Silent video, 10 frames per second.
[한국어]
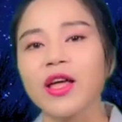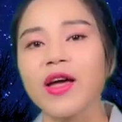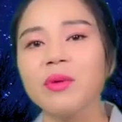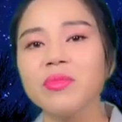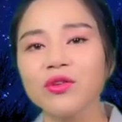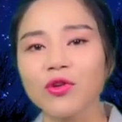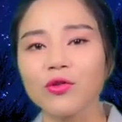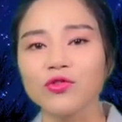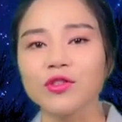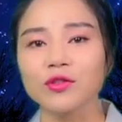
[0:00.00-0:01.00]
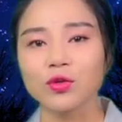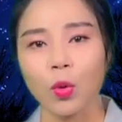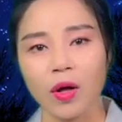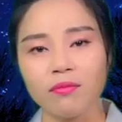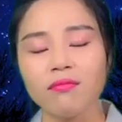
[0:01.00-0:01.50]
대한민국의 군인들
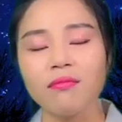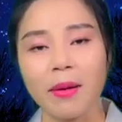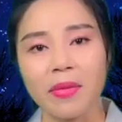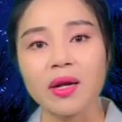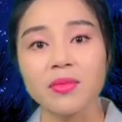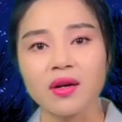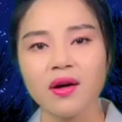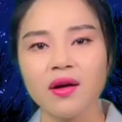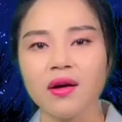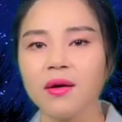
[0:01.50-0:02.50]
또한 만만합니까?